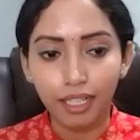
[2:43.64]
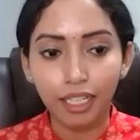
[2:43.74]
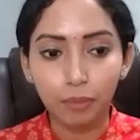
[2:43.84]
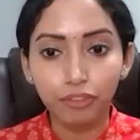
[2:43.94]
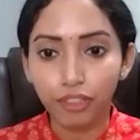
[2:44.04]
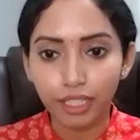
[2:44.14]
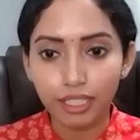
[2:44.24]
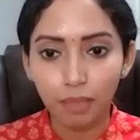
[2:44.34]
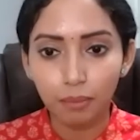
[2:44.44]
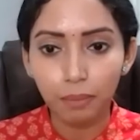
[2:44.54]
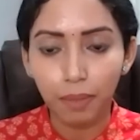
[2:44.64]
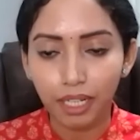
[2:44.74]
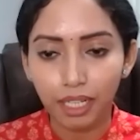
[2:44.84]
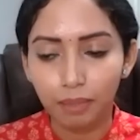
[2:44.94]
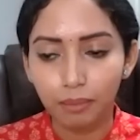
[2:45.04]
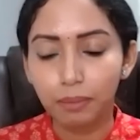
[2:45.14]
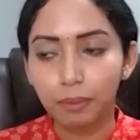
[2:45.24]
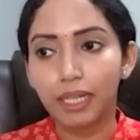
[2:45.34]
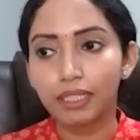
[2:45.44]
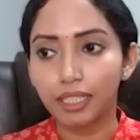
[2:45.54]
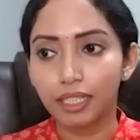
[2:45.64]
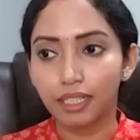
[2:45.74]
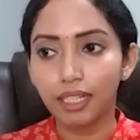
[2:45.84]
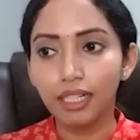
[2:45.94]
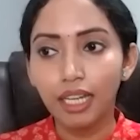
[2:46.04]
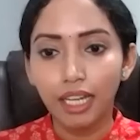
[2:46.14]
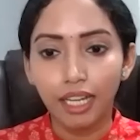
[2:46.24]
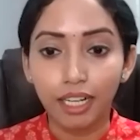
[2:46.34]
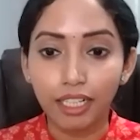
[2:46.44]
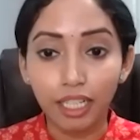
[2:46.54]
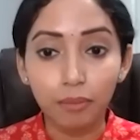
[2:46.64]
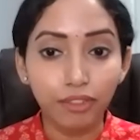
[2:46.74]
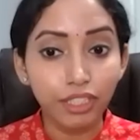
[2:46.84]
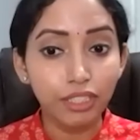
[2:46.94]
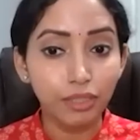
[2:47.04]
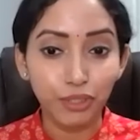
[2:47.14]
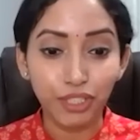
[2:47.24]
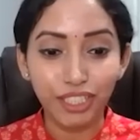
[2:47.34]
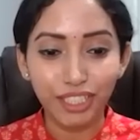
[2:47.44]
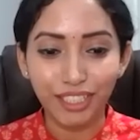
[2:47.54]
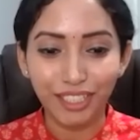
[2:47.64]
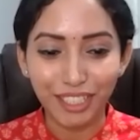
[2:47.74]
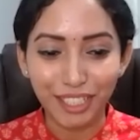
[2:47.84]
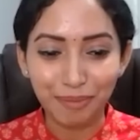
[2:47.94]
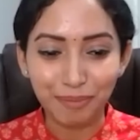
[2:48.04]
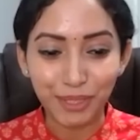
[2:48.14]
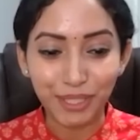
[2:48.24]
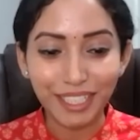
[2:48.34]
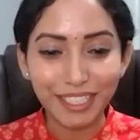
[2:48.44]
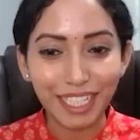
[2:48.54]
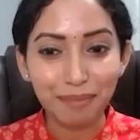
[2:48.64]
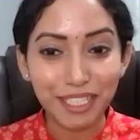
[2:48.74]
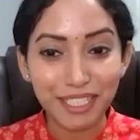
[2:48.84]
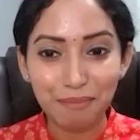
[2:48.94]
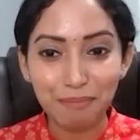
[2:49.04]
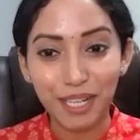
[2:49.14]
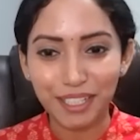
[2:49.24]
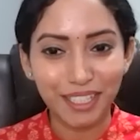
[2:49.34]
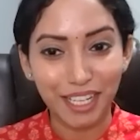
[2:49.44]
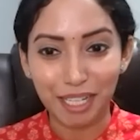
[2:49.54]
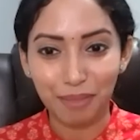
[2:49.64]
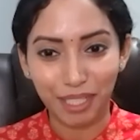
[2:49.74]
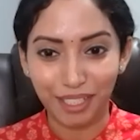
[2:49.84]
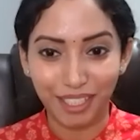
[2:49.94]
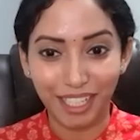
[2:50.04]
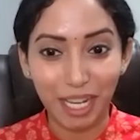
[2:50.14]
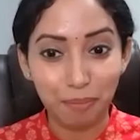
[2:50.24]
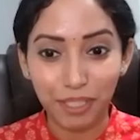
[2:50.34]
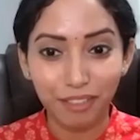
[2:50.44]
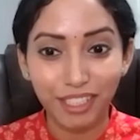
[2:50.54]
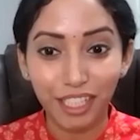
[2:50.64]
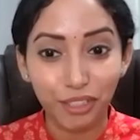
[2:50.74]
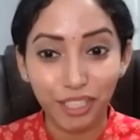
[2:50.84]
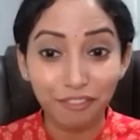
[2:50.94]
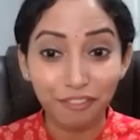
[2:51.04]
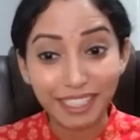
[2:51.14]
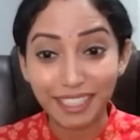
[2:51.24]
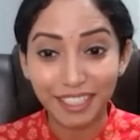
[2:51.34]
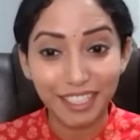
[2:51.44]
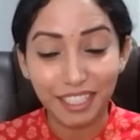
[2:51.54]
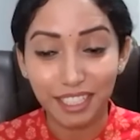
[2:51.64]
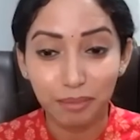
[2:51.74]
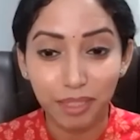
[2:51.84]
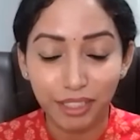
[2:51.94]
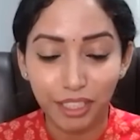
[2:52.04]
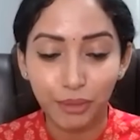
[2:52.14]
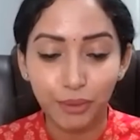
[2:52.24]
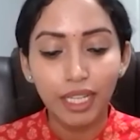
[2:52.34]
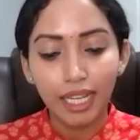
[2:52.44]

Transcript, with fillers: இப்போ இப்ப ஃபார் எக்ஸாம்பிள் பாக்கலாமே. இப்ப பாத்தீங்கன்னா, நம்ம வந்து முதல்ல இப்ப ரியல் டைம் எக்ஸாம்பிள்ல இருந்து ஆரம்பிக்கலாம். ஏன்னா, அப்பதான் வந்து அதோட எஃபெக்ட் என்னன்றது நமக்கு தெரியும்.